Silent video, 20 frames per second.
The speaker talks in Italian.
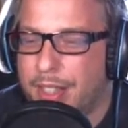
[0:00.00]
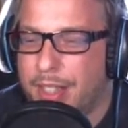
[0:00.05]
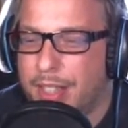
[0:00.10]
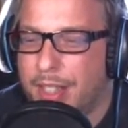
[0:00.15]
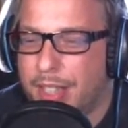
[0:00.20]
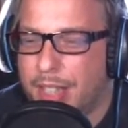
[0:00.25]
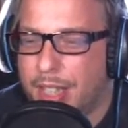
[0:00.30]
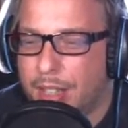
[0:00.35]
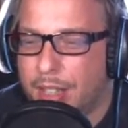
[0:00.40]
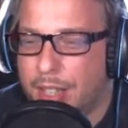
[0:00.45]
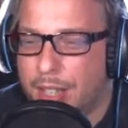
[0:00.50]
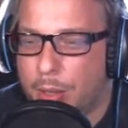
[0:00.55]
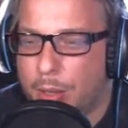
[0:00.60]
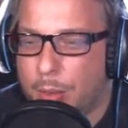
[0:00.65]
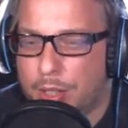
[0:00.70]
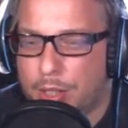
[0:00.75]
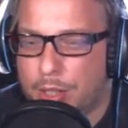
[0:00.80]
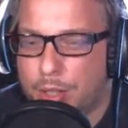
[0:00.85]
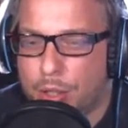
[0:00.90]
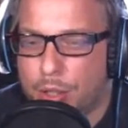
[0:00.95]
Allora,
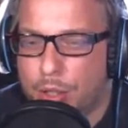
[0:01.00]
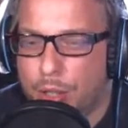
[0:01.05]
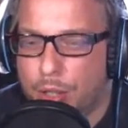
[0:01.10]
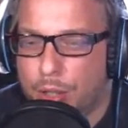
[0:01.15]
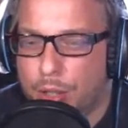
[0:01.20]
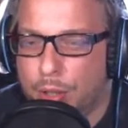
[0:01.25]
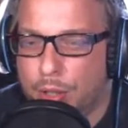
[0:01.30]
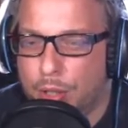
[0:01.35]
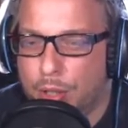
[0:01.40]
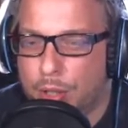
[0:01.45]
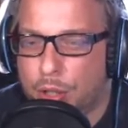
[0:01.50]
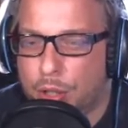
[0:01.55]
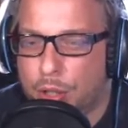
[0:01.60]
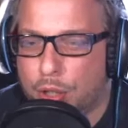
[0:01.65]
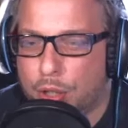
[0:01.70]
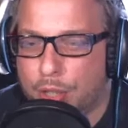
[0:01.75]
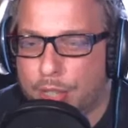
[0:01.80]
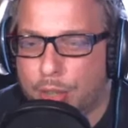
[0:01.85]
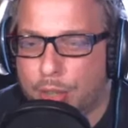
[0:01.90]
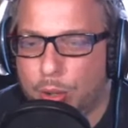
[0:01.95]
questo gioco io ci ho
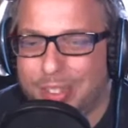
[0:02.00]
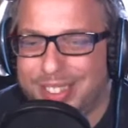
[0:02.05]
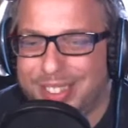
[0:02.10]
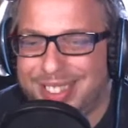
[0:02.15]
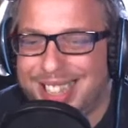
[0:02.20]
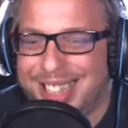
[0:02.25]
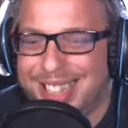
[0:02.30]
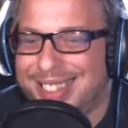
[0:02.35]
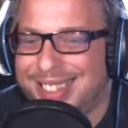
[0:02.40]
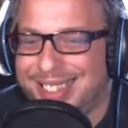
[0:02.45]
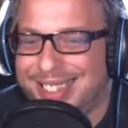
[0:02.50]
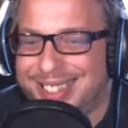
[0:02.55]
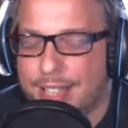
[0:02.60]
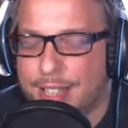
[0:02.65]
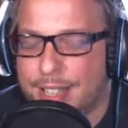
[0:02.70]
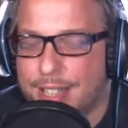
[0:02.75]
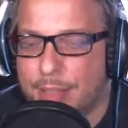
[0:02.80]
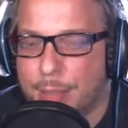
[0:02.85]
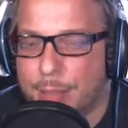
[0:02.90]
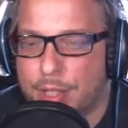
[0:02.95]
giocato
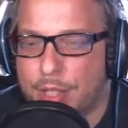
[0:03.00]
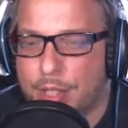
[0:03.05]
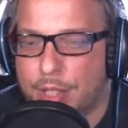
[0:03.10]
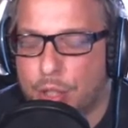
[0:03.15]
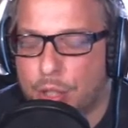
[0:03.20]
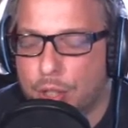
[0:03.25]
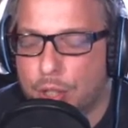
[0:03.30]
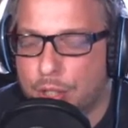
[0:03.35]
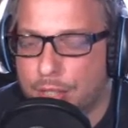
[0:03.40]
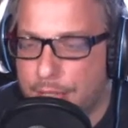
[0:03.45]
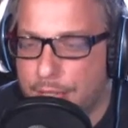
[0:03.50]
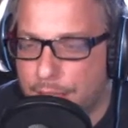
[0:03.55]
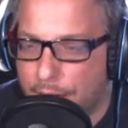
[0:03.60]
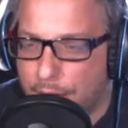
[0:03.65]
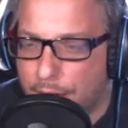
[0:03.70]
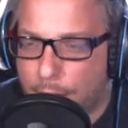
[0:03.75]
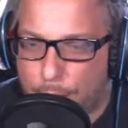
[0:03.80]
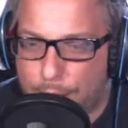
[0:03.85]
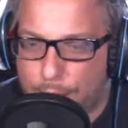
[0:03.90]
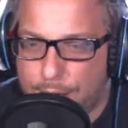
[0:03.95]
tantissimo, tre giochi, sia
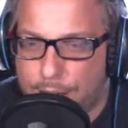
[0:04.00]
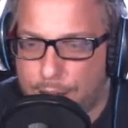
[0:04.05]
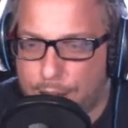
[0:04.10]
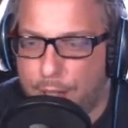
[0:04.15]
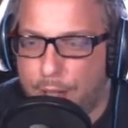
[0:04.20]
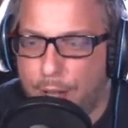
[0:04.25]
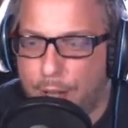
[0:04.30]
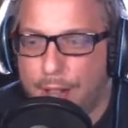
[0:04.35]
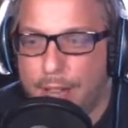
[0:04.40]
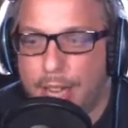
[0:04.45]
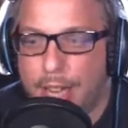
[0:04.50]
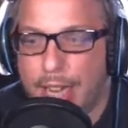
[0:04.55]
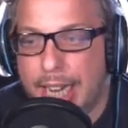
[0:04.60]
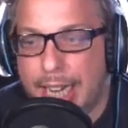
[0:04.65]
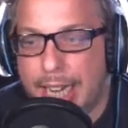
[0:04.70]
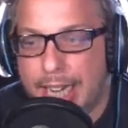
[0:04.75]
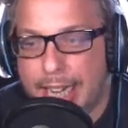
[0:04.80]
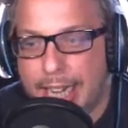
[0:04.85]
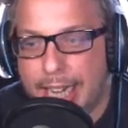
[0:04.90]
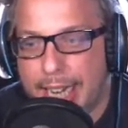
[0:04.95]
questo
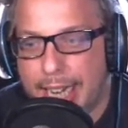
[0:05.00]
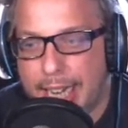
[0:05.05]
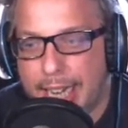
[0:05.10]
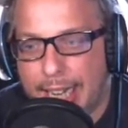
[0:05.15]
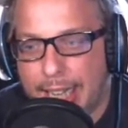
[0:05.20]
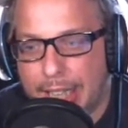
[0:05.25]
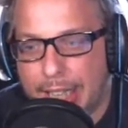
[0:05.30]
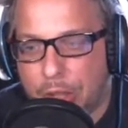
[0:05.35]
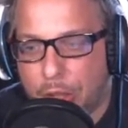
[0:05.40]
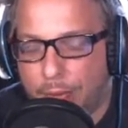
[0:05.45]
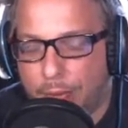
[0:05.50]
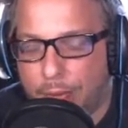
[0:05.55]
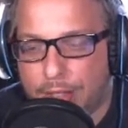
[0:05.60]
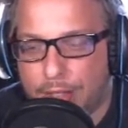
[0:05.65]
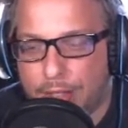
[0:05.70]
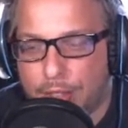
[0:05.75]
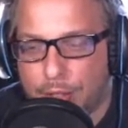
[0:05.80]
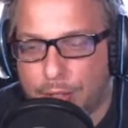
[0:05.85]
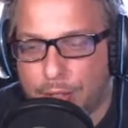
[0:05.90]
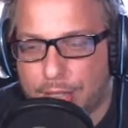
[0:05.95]
che all'altro.
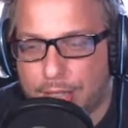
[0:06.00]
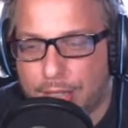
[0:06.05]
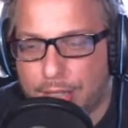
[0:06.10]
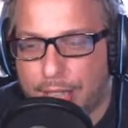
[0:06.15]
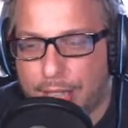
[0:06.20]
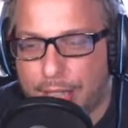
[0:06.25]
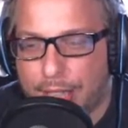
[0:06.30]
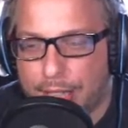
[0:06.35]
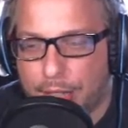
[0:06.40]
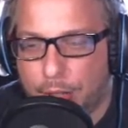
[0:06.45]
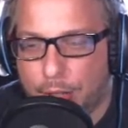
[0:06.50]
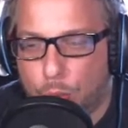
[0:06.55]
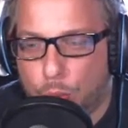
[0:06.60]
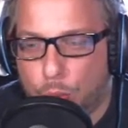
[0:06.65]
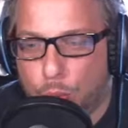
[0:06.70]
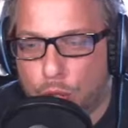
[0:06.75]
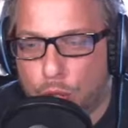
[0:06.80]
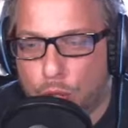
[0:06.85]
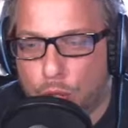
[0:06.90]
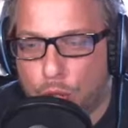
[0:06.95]
Infatti sono stati creati
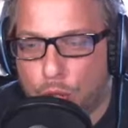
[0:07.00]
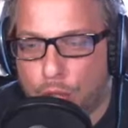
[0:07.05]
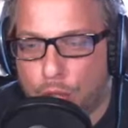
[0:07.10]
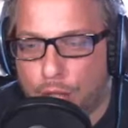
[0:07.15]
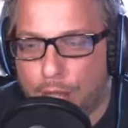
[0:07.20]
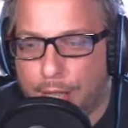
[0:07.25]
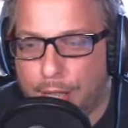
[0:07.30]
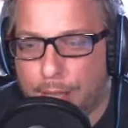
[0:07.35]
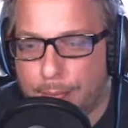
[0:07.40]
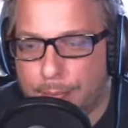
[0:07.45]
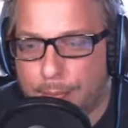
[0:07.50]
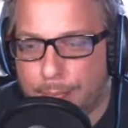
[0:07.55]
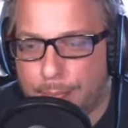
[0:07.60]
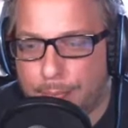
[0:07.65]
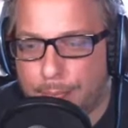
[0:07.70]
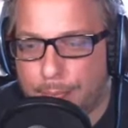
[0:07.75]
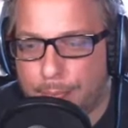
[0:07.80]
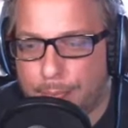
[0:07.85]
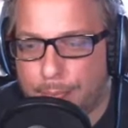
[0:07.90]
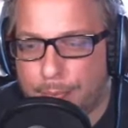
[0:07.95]
due giochi
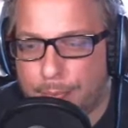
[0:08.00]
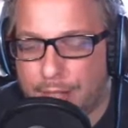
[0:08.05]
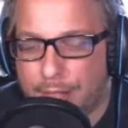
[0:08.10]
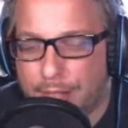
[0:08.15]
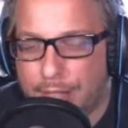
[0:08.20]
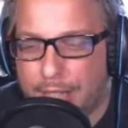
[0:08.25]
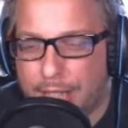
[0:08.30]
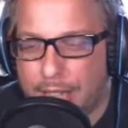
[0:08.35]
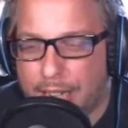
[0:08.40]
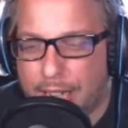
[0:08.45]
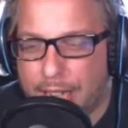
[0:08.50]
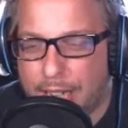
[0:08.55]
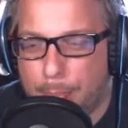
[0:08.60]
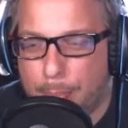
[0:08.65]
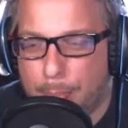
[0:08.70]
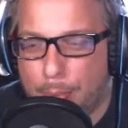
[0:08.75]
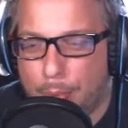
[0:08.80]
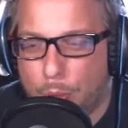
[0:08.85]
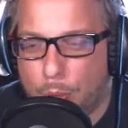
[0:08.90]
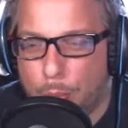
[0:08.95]
da
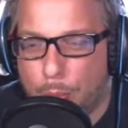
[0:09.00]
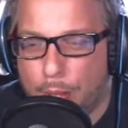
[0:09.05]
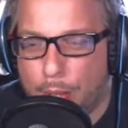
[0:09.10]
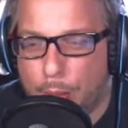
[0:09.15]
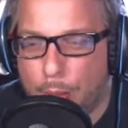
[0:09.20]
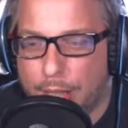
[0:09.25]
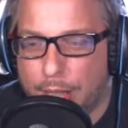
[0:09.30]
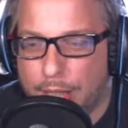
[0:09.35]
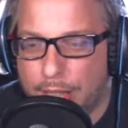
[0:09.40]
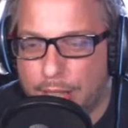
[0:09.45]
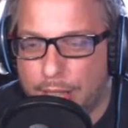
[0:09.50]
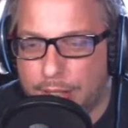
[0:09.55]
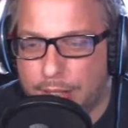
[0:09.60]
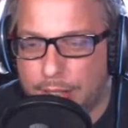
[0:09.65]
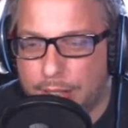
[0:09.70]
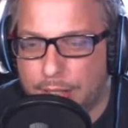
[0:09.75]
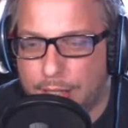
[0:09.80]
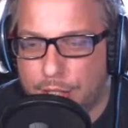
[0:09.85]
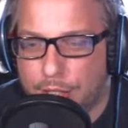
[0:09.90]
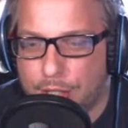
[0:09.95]
Capcom
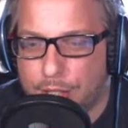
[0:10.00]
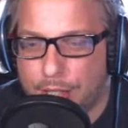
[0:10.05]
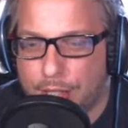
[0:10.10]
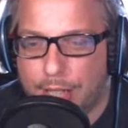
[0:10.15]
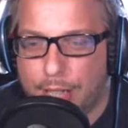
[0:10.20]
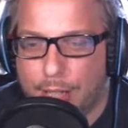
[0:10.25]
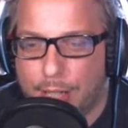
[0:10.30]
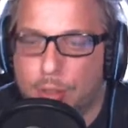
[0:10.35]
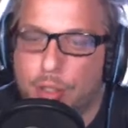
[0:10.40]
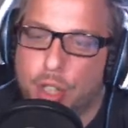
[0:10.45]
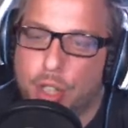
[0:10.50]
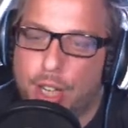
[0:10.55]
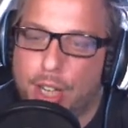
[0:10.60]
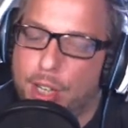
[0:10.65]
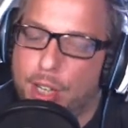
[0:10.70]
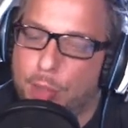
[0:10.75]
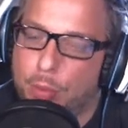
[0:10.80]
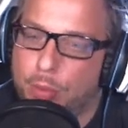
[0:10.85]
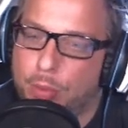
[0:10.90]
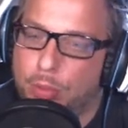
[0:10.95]
riguardanti Dungeons and Dragons. C'è
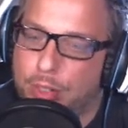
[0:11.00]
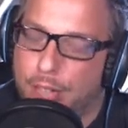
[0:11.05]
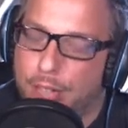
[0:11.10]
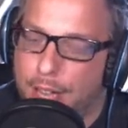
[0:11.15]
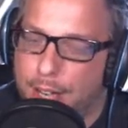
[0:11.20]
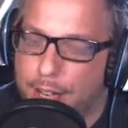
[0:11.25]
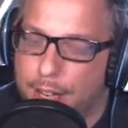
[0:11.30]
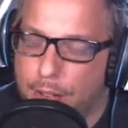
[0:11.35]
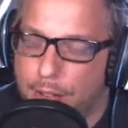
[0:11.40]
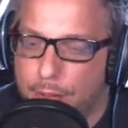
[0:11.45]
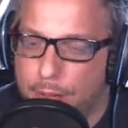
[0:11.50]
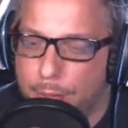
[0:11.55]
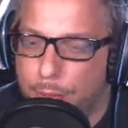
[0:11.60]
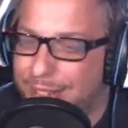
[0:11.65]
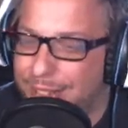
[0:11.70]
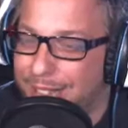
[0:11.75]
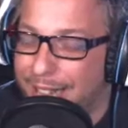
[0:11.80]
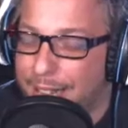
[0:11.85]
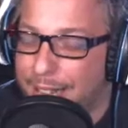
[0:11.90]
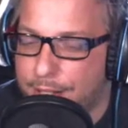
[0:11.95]
anche un, terno, un
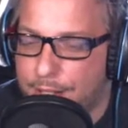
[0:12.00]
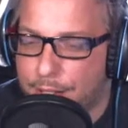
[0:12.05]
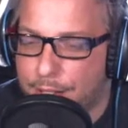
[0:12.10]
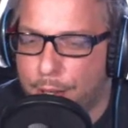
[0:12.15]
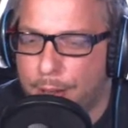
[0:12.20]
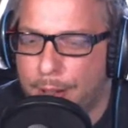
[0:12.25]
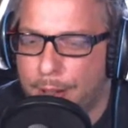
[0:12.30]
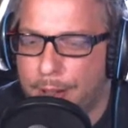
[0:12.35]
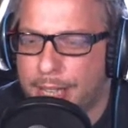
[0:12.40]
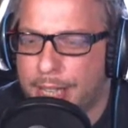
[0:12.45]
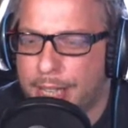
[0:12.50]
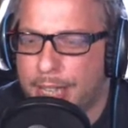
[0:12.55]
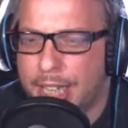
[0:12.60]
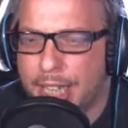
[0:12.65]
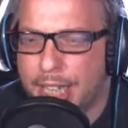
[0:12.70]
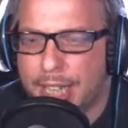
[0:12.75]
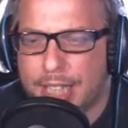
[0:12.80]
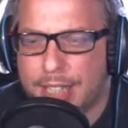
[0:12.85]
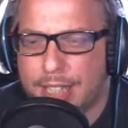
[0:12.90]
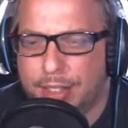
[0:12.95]
terzo
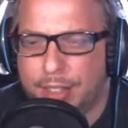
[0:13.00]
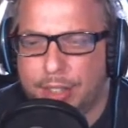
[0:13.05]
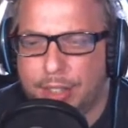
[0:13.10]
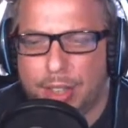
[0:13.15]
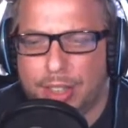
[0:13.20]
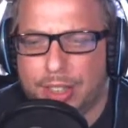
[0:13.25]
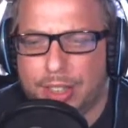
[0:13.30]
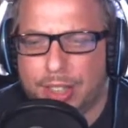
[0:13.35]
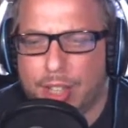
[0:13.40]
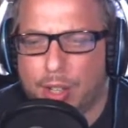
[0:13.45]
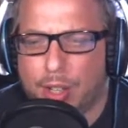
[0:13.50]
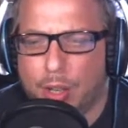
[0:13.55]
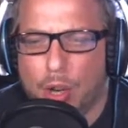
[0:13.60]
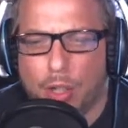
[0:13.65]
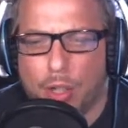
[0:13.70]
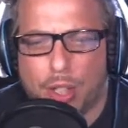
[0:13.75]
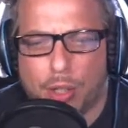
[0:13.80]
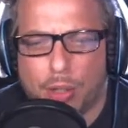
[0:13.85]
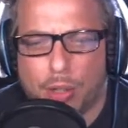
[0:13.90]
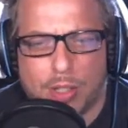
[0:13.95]
che si intitola The
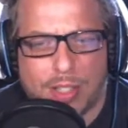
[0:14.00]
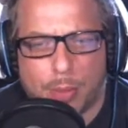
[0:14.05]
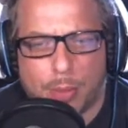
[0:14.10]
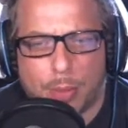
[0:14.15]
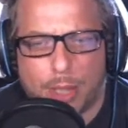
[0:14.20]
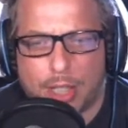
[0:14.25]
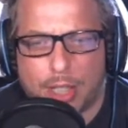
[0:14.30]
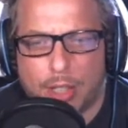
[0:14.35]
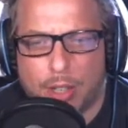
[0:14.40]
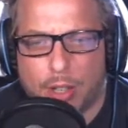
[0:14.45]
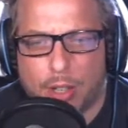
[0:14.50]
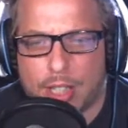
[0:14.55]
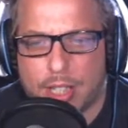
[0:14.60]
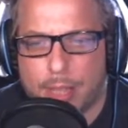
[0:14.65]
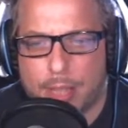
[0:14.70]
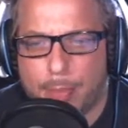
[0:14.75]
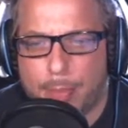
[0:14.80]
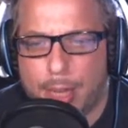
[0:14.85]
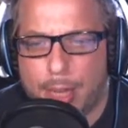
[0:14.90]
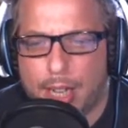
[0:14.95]
Chronicles qualcosa,
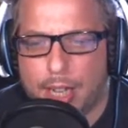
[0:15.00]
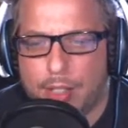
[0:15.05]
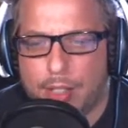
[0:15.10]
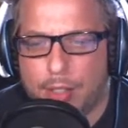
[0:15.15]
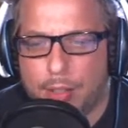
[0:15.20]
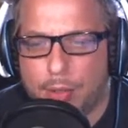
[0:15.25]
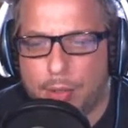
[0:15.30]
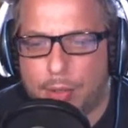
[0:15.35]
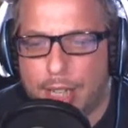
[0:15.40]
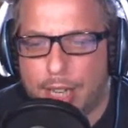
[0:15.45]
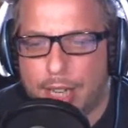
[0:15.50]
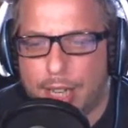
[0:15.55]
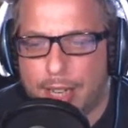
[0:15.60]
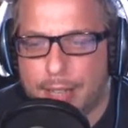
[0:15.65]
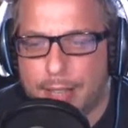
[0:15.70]
ma non è